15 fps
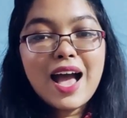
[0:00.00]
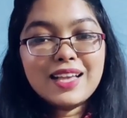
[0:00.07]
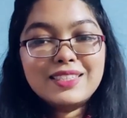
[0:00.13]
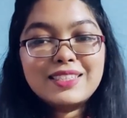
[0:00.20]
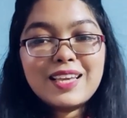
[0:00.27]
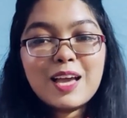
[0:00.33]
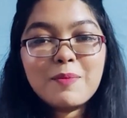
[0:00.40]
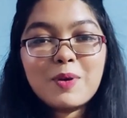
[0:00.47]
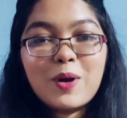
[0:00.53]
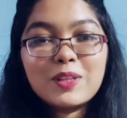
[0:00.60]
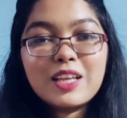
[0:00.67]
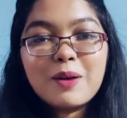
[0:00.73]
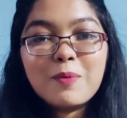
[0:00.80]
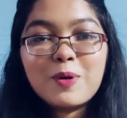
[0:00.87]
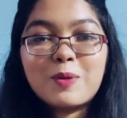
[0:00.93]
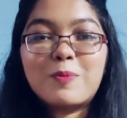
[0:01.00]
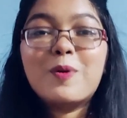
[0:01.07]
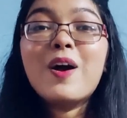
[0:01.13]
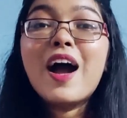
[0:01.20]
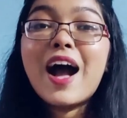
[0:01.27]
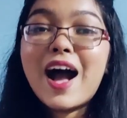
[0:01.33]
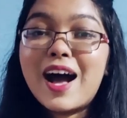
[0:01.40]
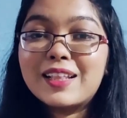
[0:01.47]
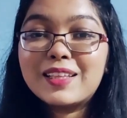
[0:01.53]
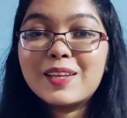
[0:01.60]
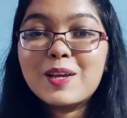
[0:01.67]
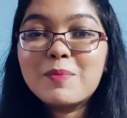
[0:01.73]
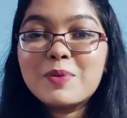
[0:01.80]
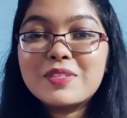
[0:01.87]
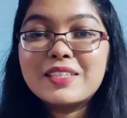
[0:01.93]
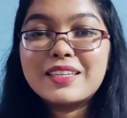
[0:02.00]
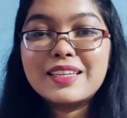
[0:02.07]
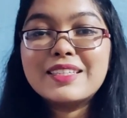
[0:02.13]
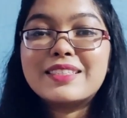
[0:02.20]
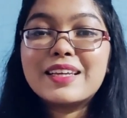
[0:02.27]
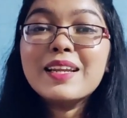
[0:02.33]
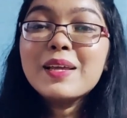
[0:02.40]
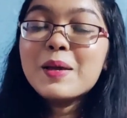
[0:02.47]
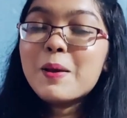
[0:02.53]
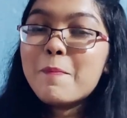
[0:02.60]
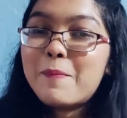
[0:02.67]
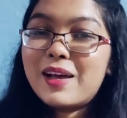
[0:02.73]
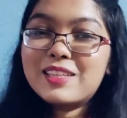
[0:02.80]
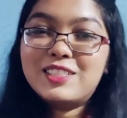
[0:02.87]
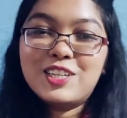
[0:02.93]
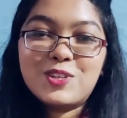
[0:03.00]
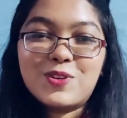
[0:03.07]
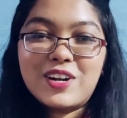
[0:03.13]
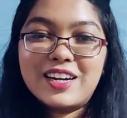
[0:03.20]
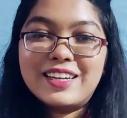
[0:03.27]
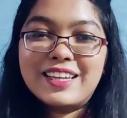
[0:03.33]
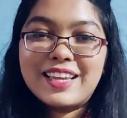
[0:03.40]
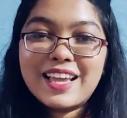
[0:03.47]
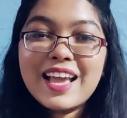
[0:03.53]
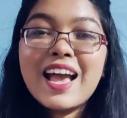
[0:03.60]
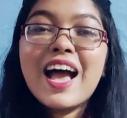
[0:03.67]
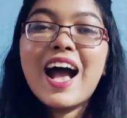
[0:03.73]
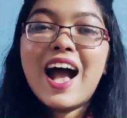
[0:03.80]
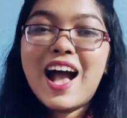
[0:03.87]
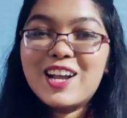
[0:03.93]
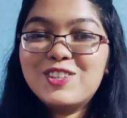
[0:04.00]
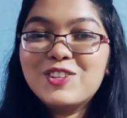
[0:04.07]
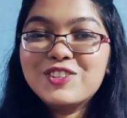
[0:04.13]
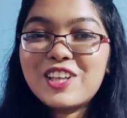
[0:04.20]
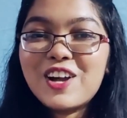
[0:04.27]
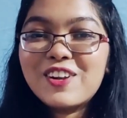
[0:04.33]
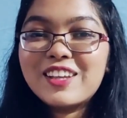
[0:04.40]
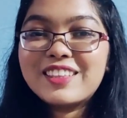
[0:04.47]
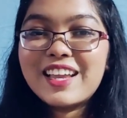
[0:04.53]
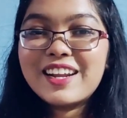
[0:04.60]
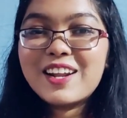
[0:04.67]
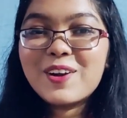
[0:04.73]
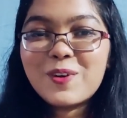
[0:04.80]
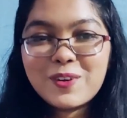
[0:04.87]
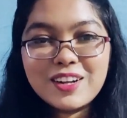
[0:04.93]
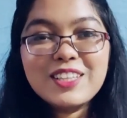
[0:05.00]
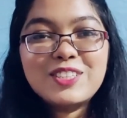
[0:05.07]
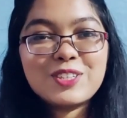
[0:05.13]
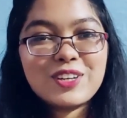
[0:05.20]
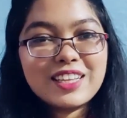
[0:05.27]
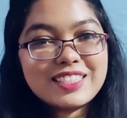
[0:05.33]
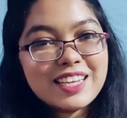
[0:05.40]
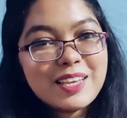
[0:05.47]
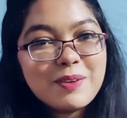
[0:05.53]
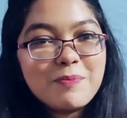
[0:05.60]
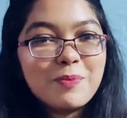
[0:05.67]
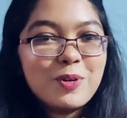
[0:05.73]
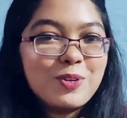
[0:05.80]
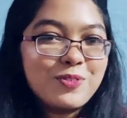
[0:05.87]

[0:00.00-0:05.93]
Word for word: আজকে আমি কথা বলবো হাদালাবু সিরিজের পাঁচটি টোনার নিয়ে আসুন তাহলে দেরি না করে চলে যাই মূল